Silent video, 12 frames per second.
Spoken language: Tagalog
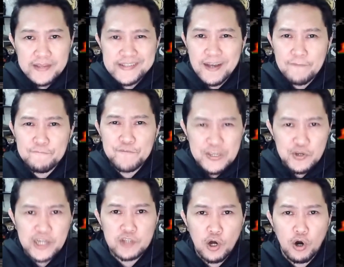Sa
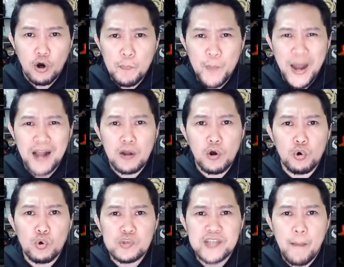video na to,
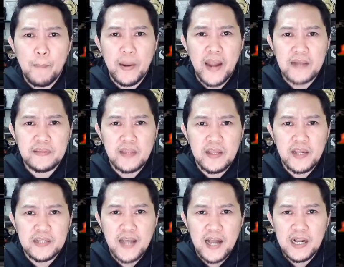pag-uusapan natin
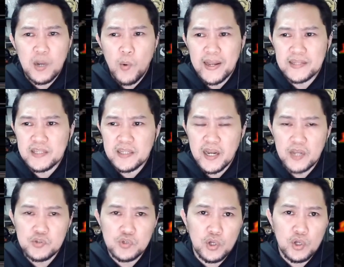at gagawa natin ng
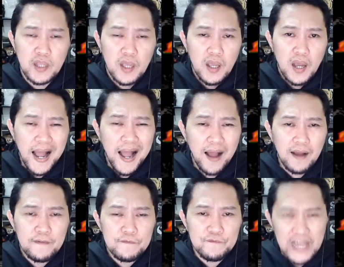reaksyon
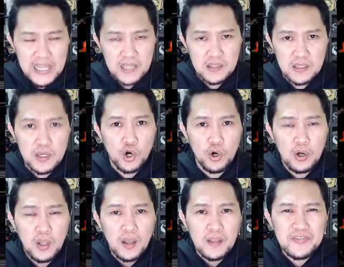ang
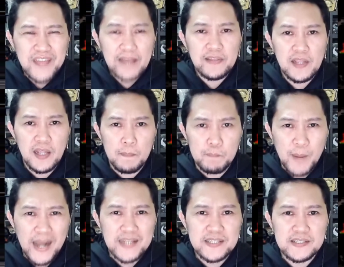video na
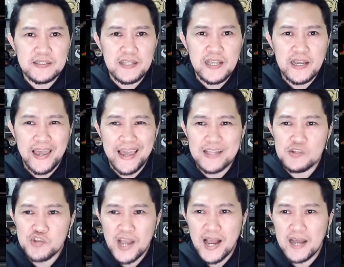nilabas ni
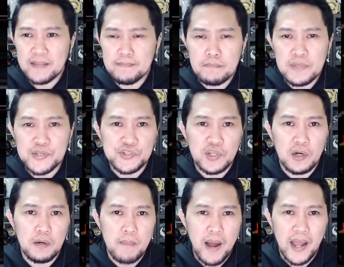Kenjan Mr.